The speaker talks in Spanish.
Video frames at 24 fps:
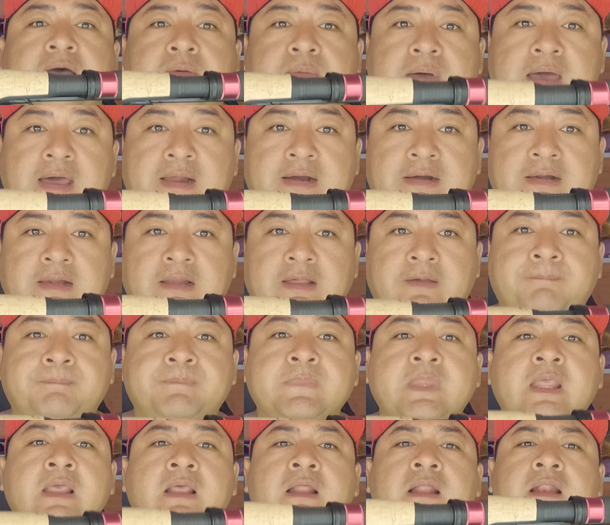lavarla.
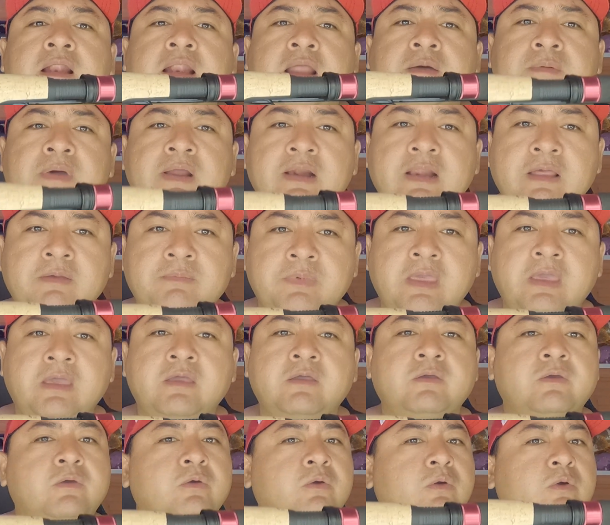Lavarla
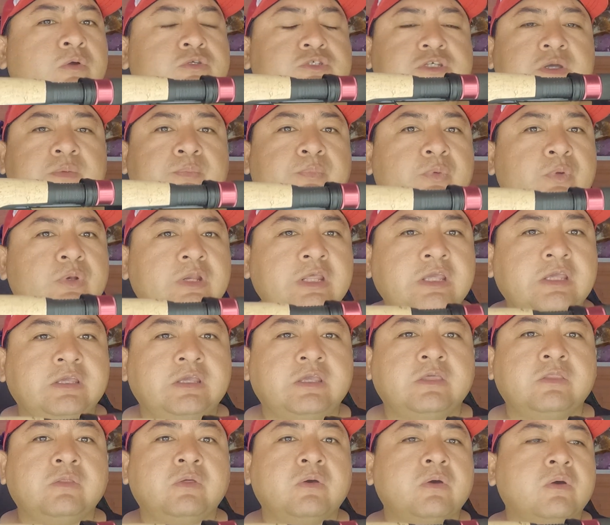bien con champú
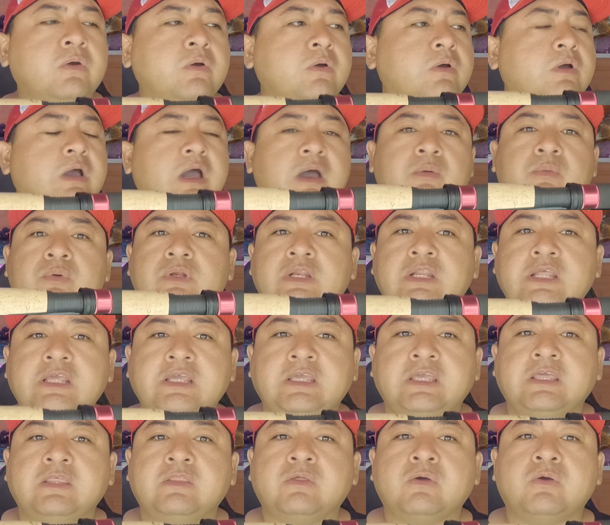líquido, jabón
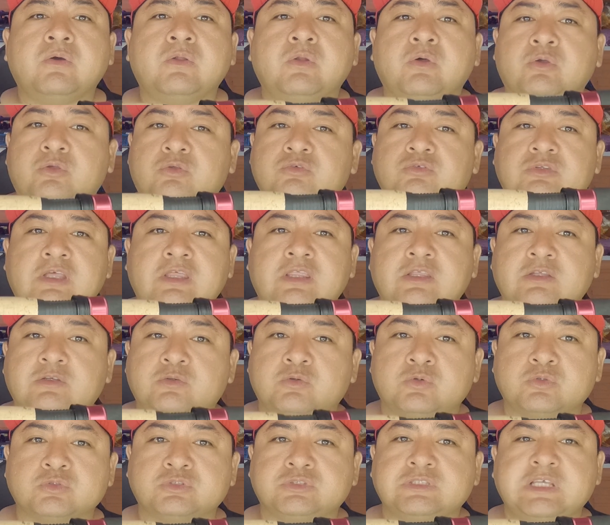líquido, lo que
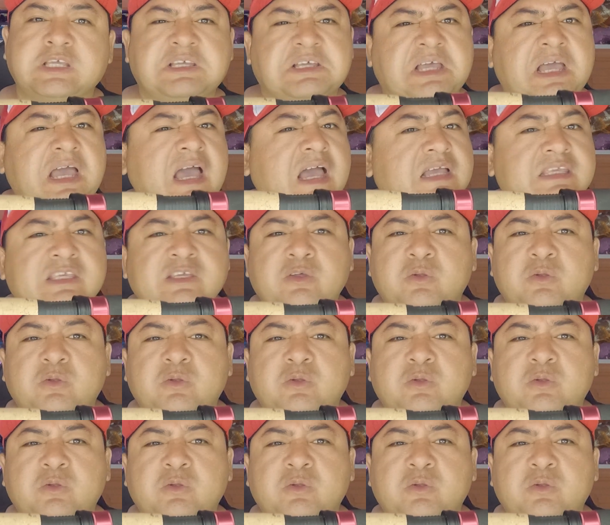ustedes gusten,